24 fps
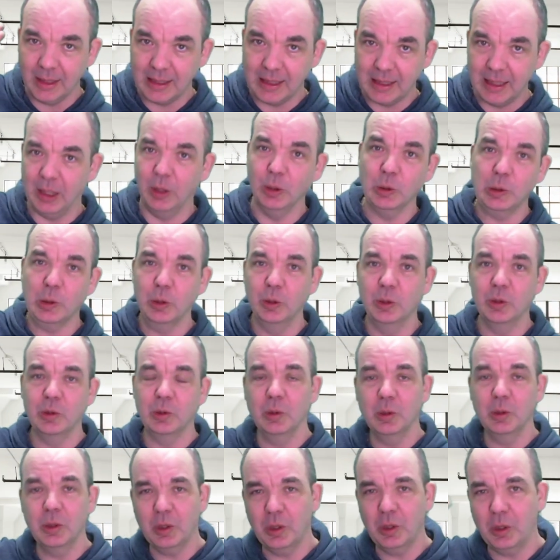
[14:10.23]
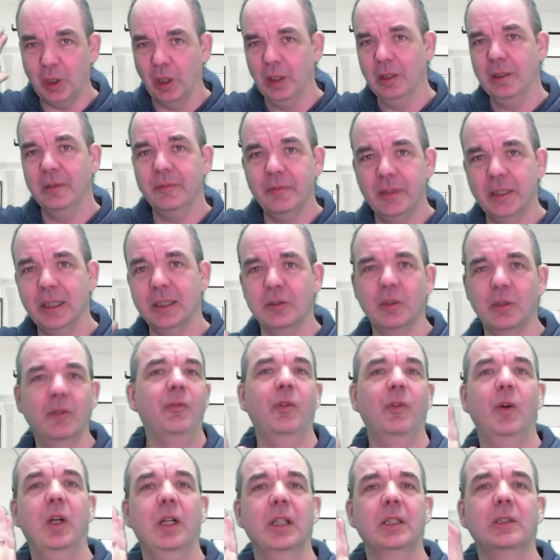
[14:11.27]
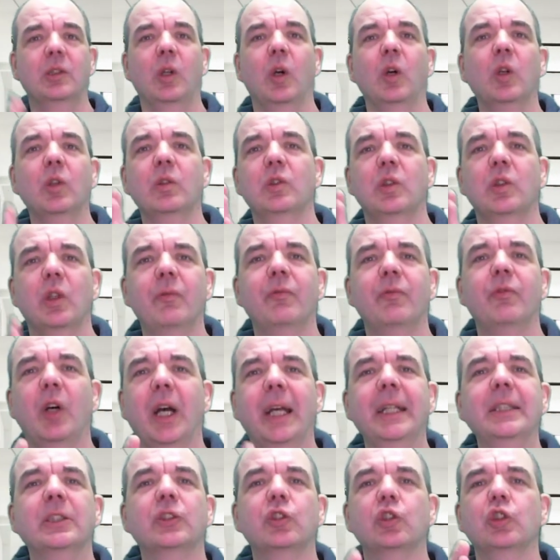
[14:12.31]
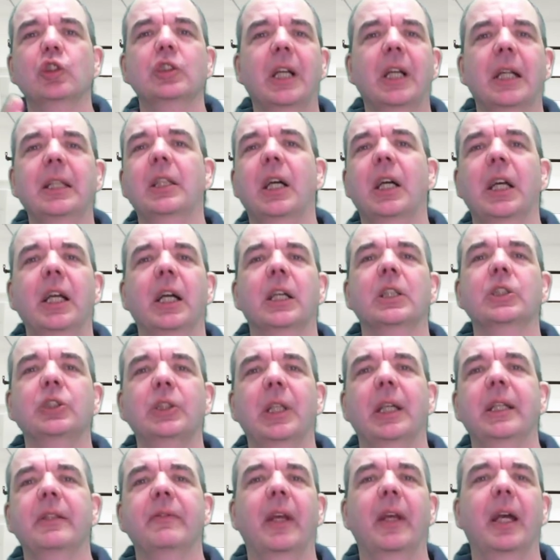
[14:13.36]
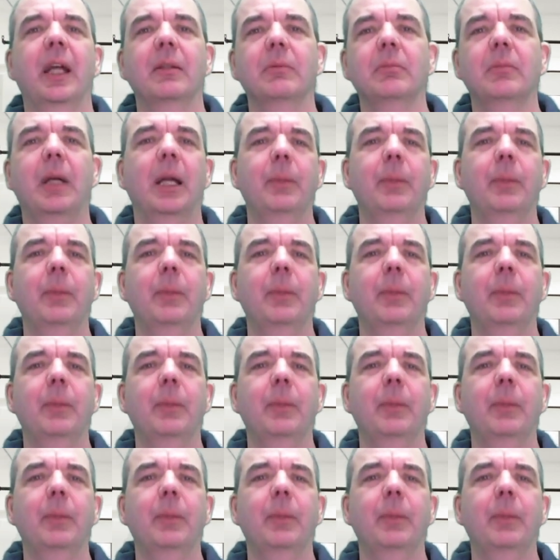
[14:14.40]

Cloud-Lösung können wir sofort Kon Konferenzen kann da hergestellt werden.